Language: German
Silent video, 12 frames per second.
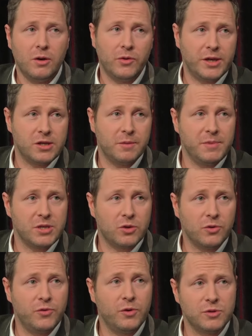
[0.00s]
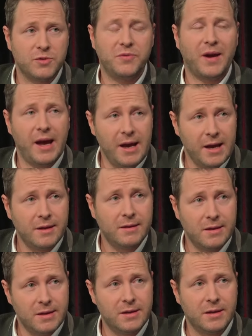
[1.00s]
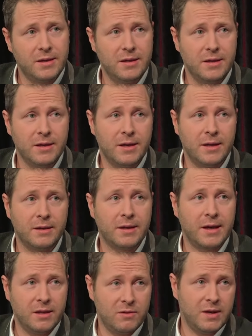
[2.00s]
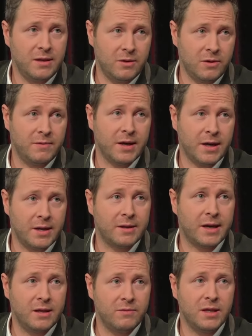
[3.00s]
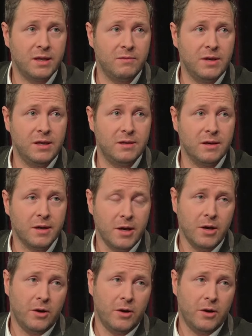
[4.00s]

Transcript: Und deshalb ist gerade für uns Freiheitliche hier eine Trendwende oder wäre eine Trendwende wichtig.